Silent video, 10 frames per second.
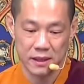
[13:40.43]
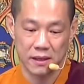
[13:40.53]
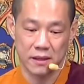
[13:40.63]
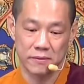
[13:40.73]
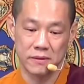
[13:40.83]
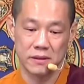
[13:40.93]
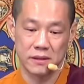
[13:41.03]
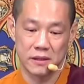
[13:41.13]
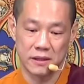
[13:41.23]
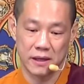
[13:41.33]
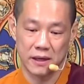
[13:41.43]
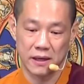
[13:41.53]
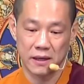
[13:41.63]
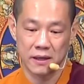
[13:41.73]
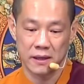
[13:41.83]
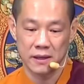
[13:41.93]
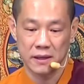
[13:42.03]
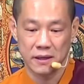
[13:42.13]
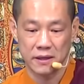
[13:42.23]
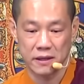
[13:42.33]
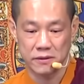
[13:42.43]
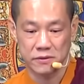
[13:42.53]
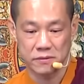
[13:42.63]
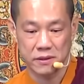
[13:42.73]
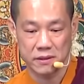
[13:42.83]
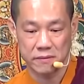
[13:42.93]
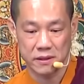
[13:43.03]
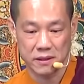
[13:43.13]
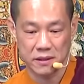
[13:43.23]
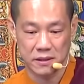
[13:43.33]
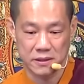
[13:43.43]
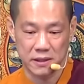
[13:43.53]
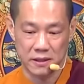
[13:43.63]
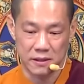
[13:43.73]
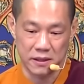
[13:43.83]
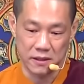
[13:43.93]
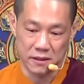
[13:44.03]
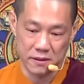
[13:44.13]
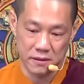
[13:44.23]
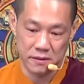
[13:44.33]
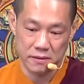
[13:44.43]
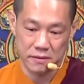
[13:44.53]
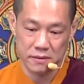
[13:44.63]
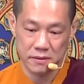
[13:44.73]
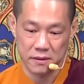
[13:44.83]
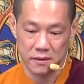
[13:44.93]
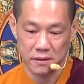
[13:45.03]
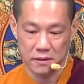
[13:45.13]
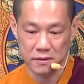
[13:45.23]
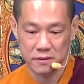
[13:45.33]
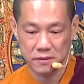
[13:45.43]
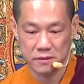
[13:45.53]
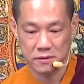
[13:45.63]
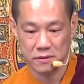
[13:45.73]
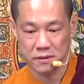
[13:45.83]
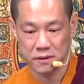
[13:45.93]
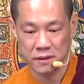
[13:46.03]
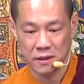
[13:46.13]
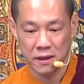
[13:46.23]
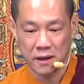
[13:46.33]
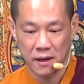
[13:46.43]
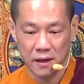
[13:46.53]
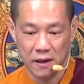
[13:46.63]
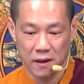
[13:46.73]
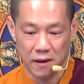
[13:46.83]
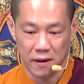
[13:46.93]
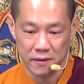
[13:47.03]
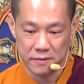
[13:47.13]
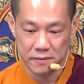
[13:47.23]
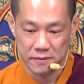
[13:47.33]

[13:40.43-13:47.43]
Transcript: 啊，那问题了，要如何为他的家人啊做啊